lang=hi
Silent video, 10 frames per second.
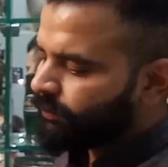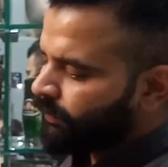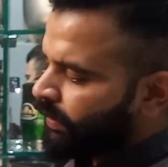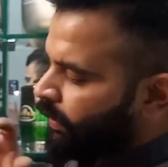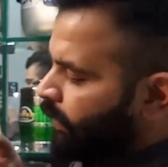
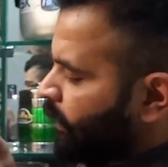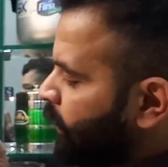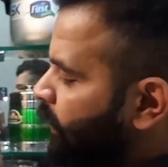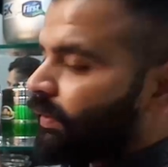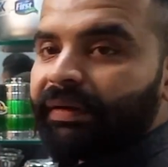हैं
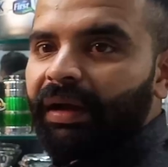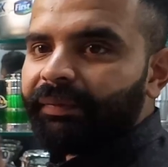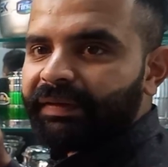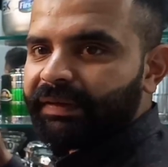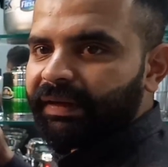ये आप
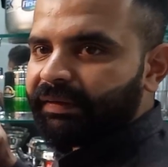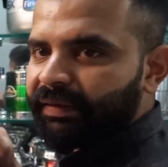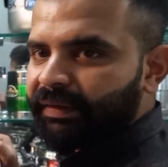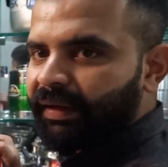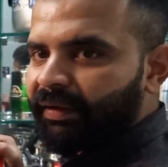वैसे देख
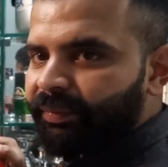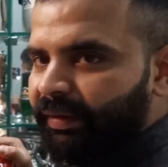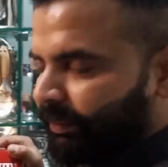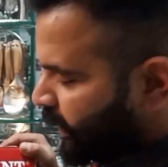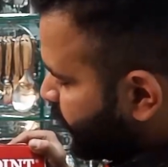सकते हैं इसमें
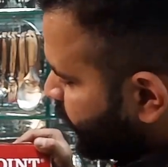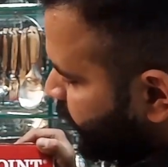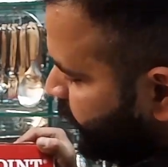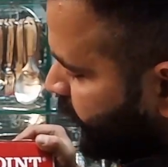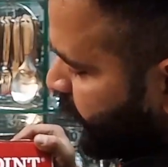हमें क्या
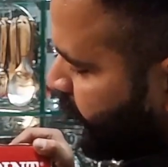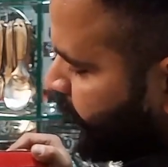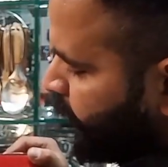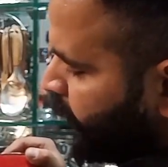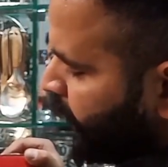क्या मिल रहा है
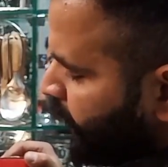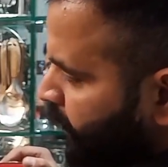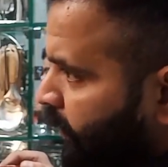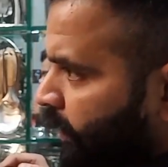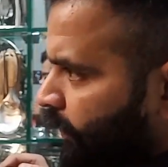
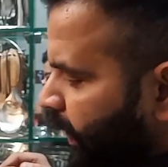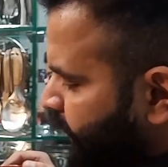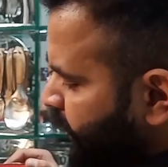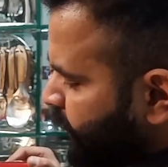फाइव